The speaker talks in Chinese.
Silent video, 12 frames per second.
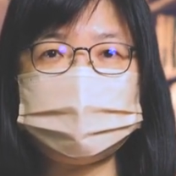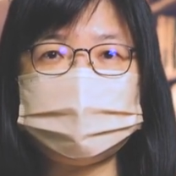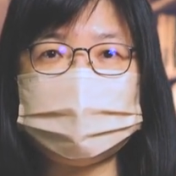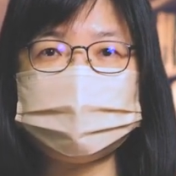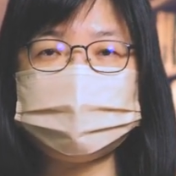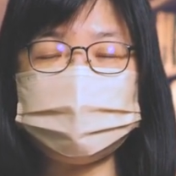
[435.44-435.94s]

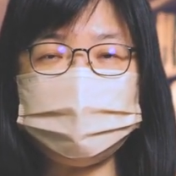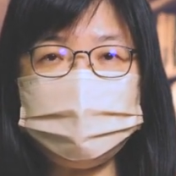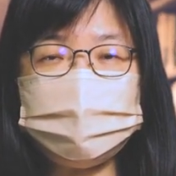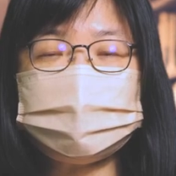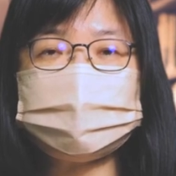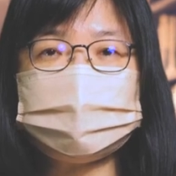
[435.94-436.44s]
当你
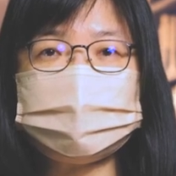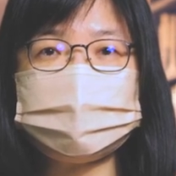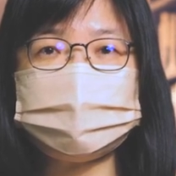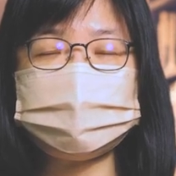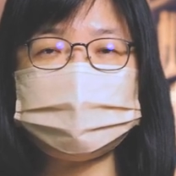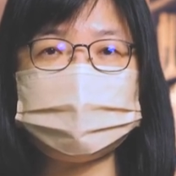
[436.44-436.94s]
确定
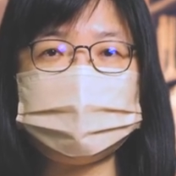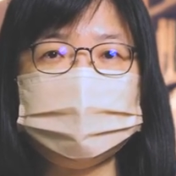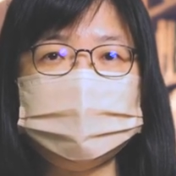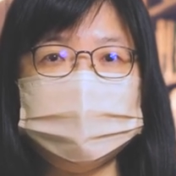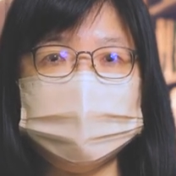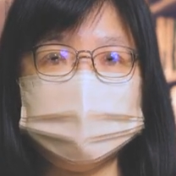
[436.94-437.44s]
了这个
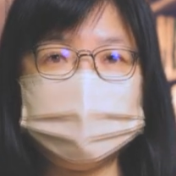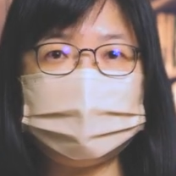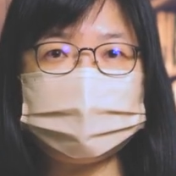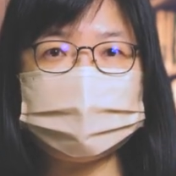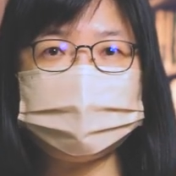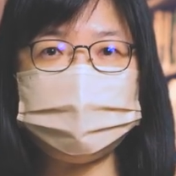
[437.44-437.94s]

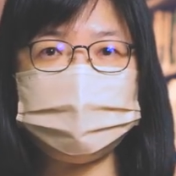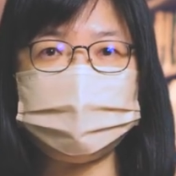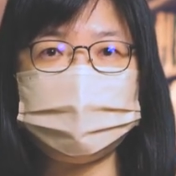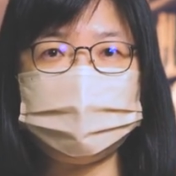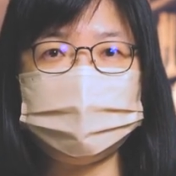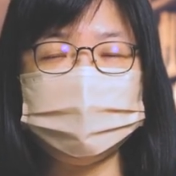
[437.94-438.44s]
标杆的时
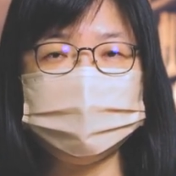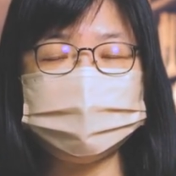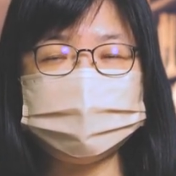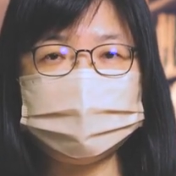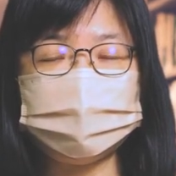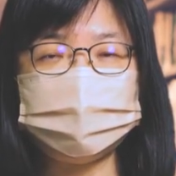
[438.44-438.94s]
候，
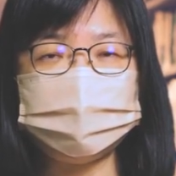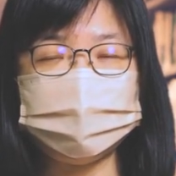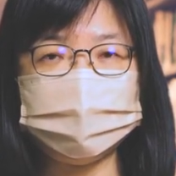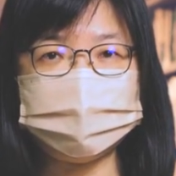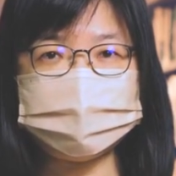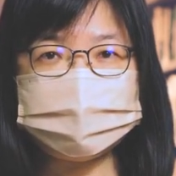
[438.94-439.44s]
你要
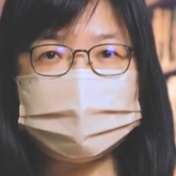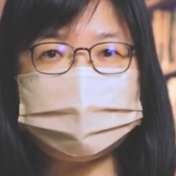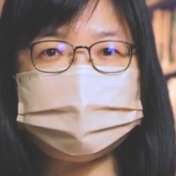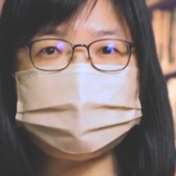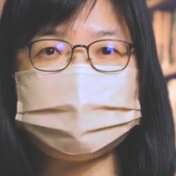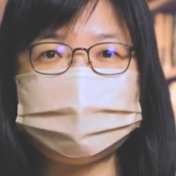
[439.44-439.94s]

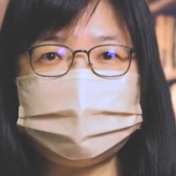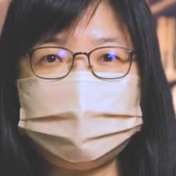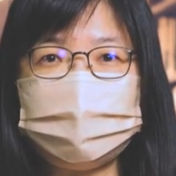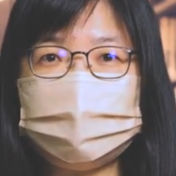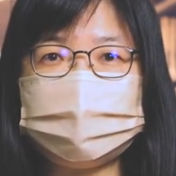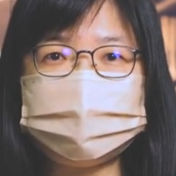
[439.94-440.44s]
向前
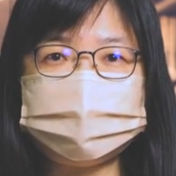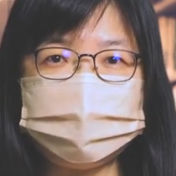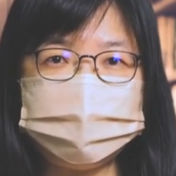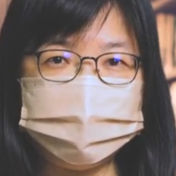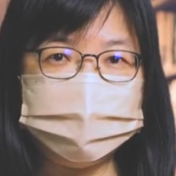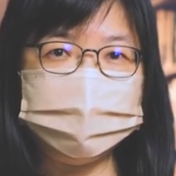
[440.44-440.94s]
快乐的
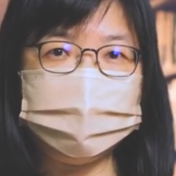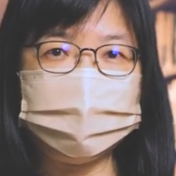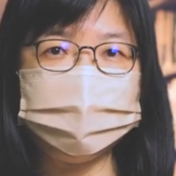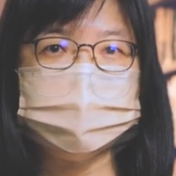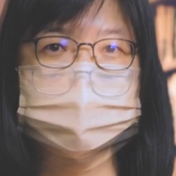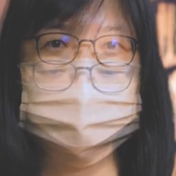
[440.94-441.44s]
奔跑，
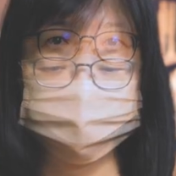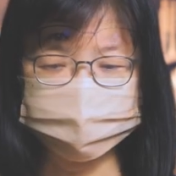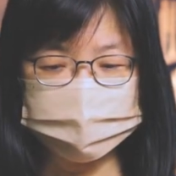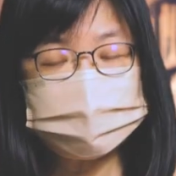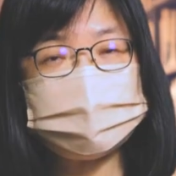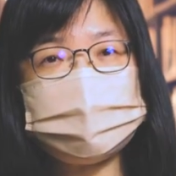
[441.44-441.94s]

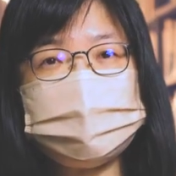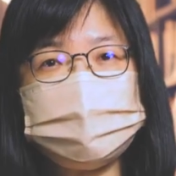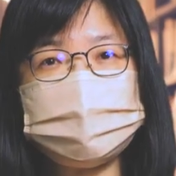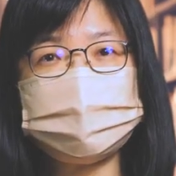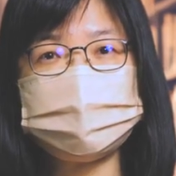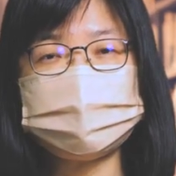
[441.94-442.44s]
仅此一
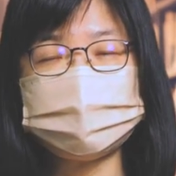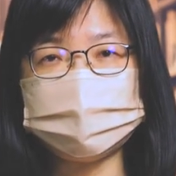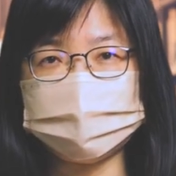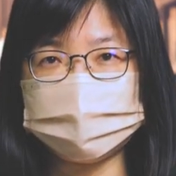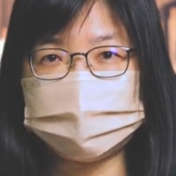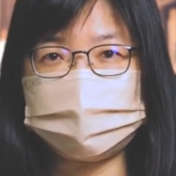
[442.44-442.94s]
生一
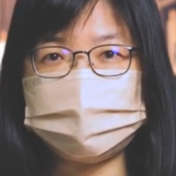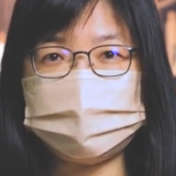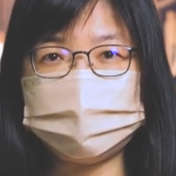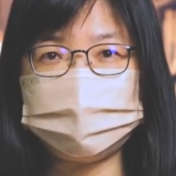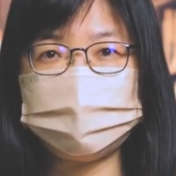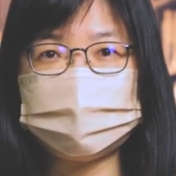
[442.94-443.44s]
定要
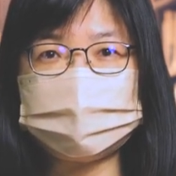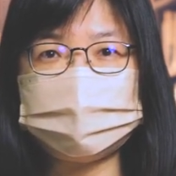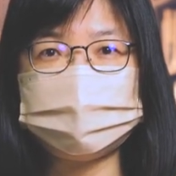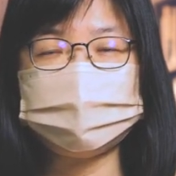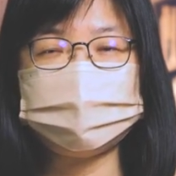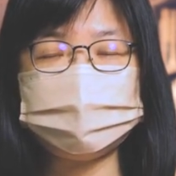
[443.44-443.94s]
走对。
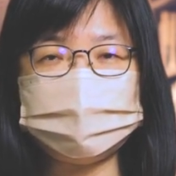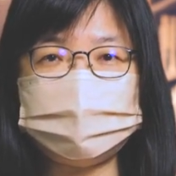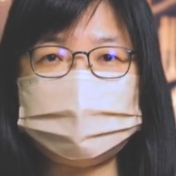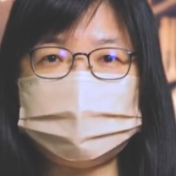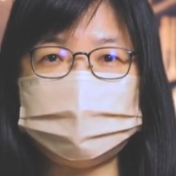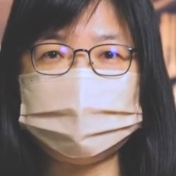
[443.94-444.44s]
弟
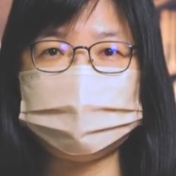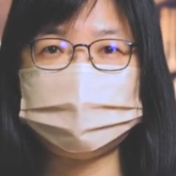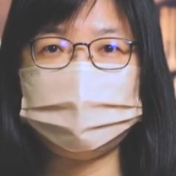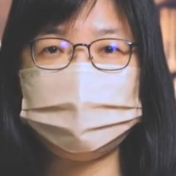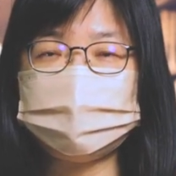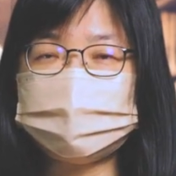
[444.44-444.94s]
兄姐妹，
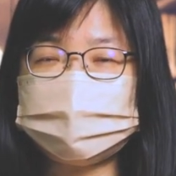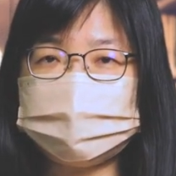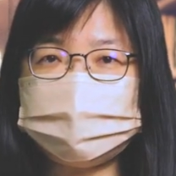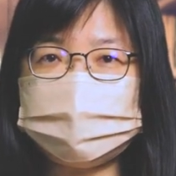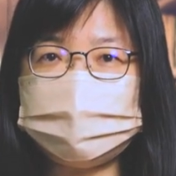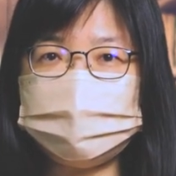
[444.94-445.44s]
我们的
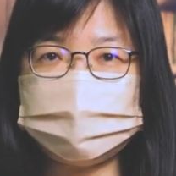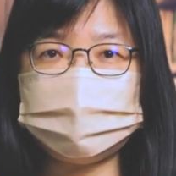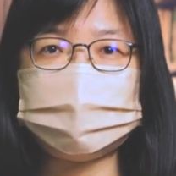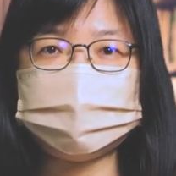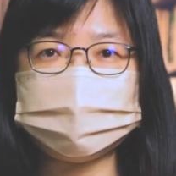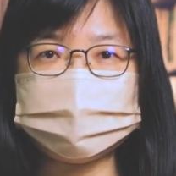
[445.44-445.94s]
人生就这
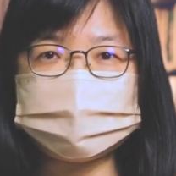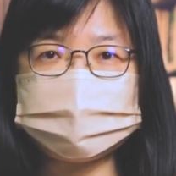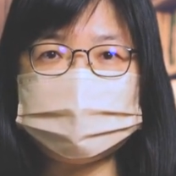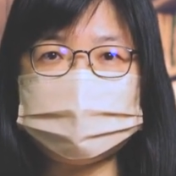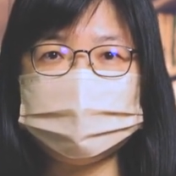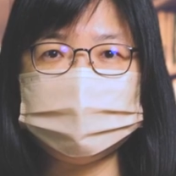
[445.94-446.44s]
么样一
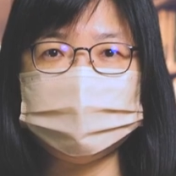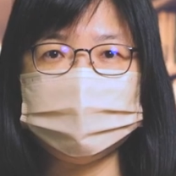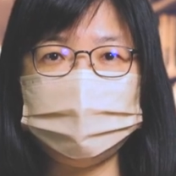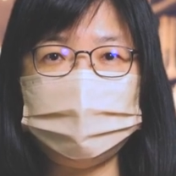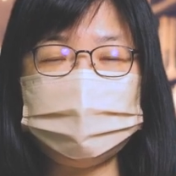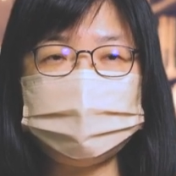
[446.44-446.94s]
次，
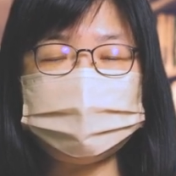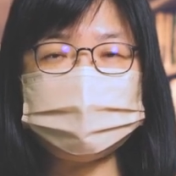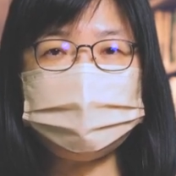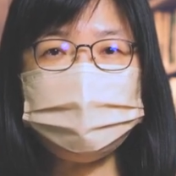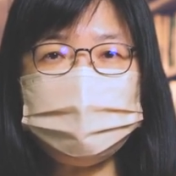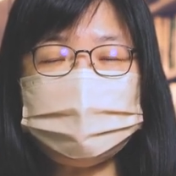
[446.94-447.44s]
我们已
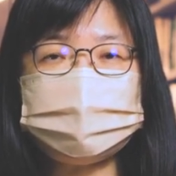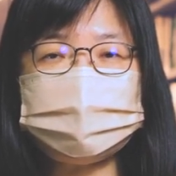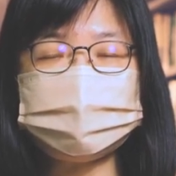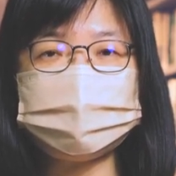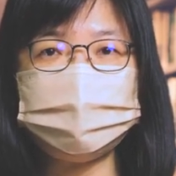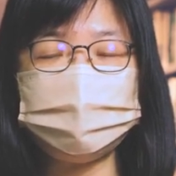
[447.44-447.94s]
经确
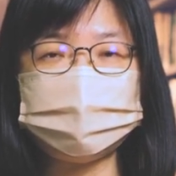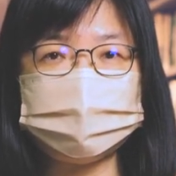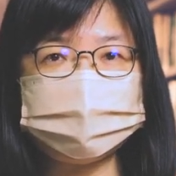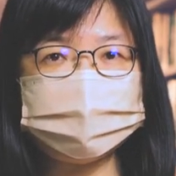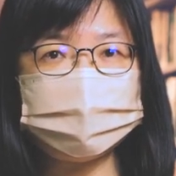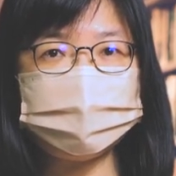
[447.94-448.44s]
定了我们的
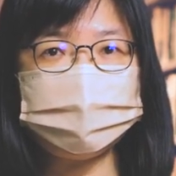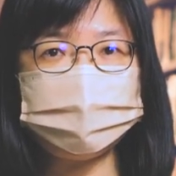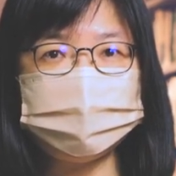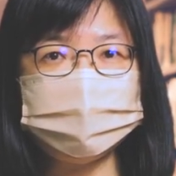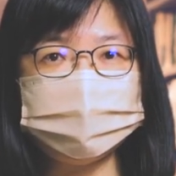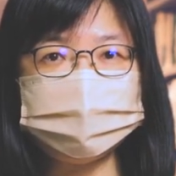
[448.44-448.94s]
道路，
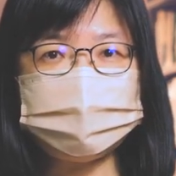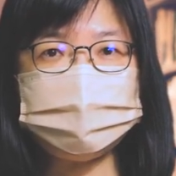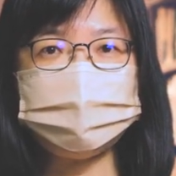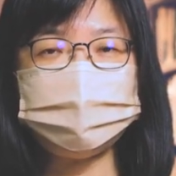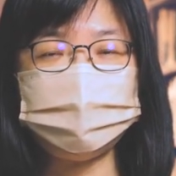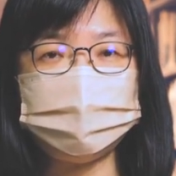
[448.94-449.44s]
但
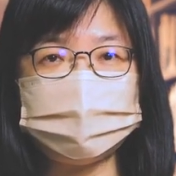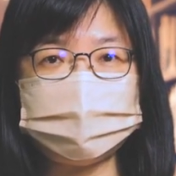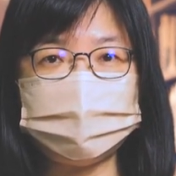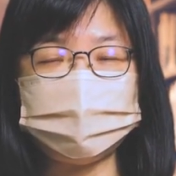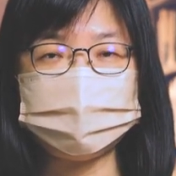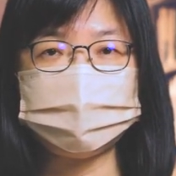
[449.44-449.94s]
是我们
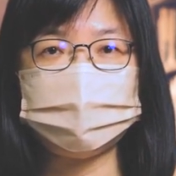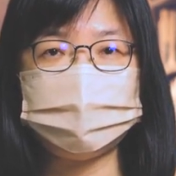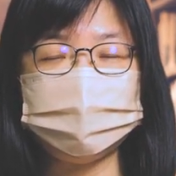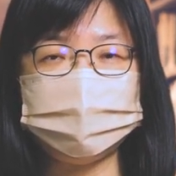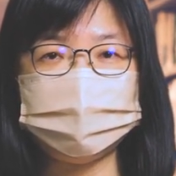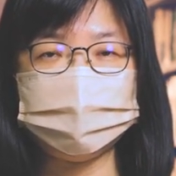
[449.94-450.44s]
有没有
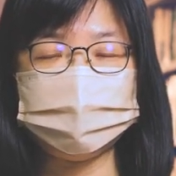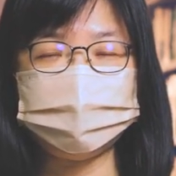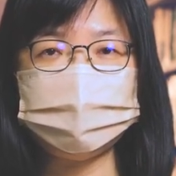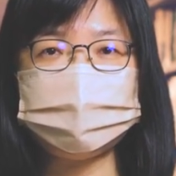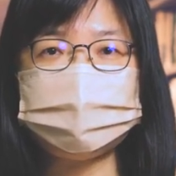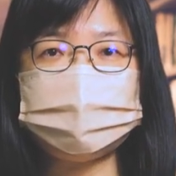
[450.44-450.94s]

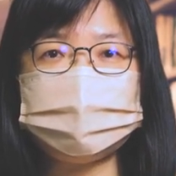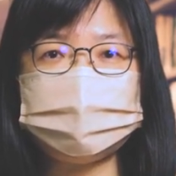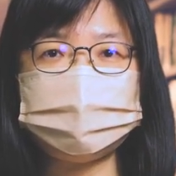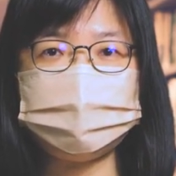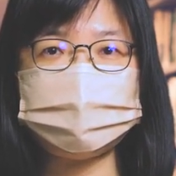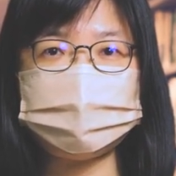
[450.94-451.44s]
愿意
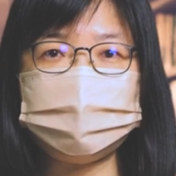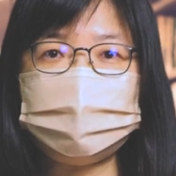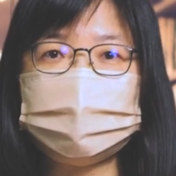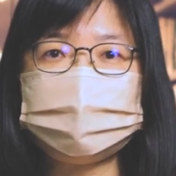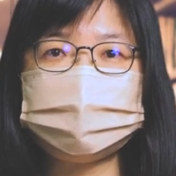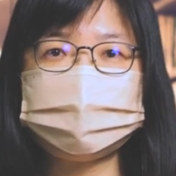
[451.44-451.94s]
就是
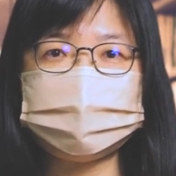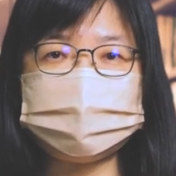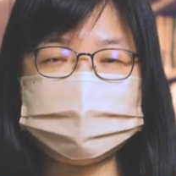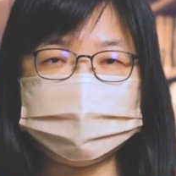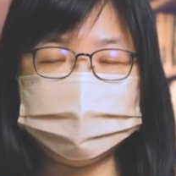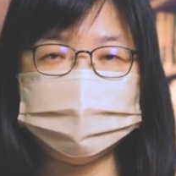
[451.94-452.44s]
快乐的
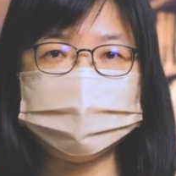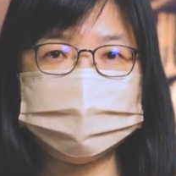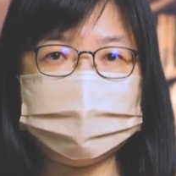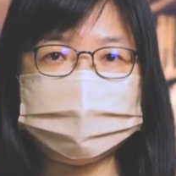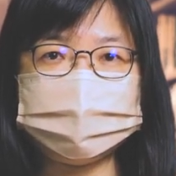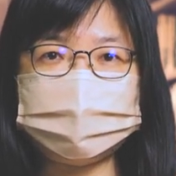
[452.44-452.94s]
喜乐的
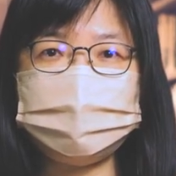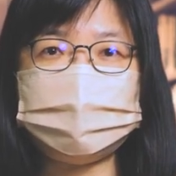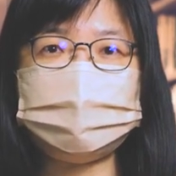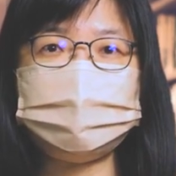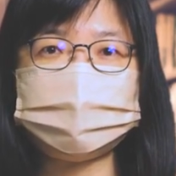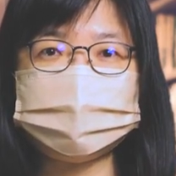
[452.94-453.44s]
来跟
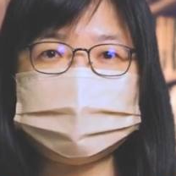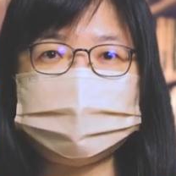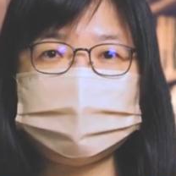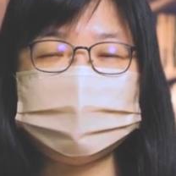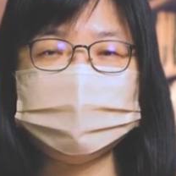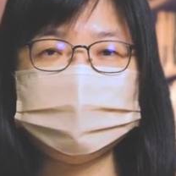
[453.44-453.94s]
随主呢？
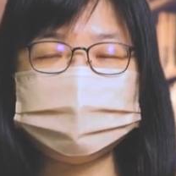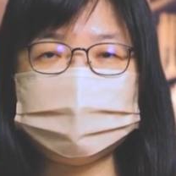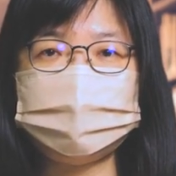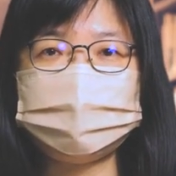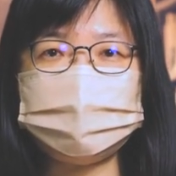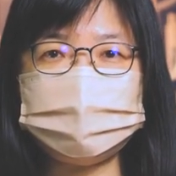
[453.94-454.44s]
让
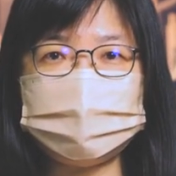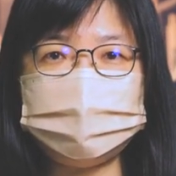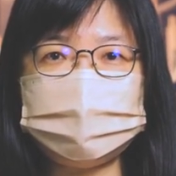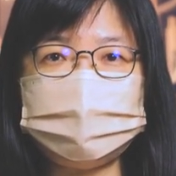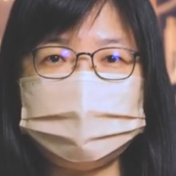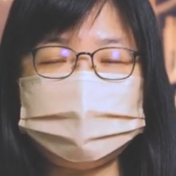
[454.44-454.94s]
我们的生
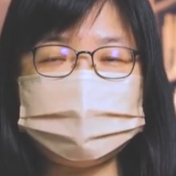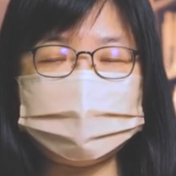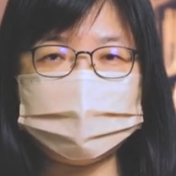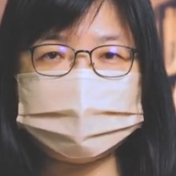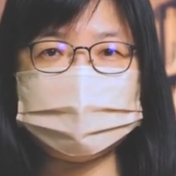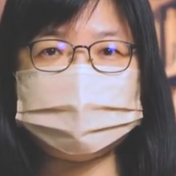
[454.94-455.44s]
命就是
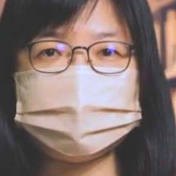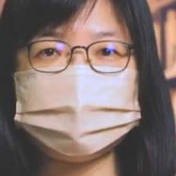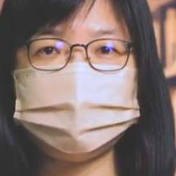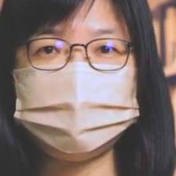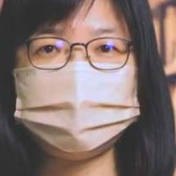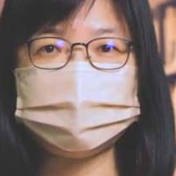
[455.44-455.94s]
朝向这样
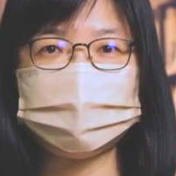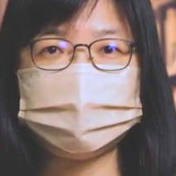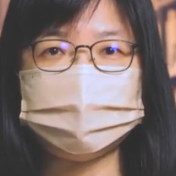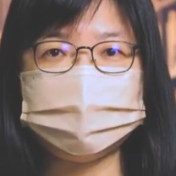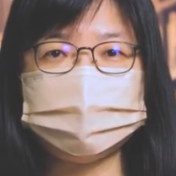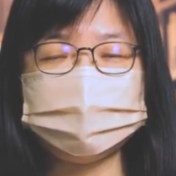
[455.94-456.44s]
的目
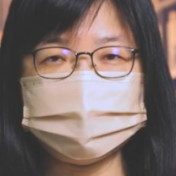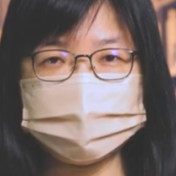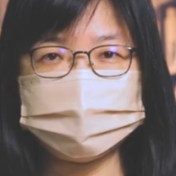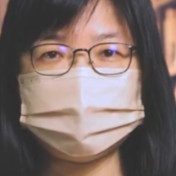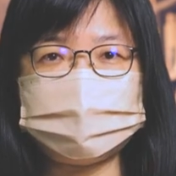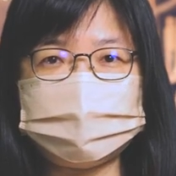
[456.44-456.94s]
标。感
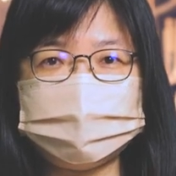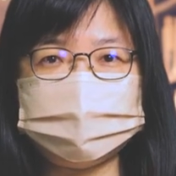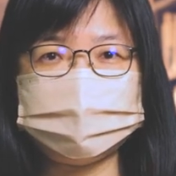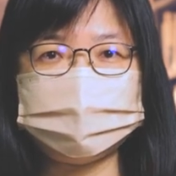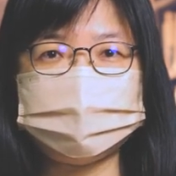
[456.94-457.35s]
谢神。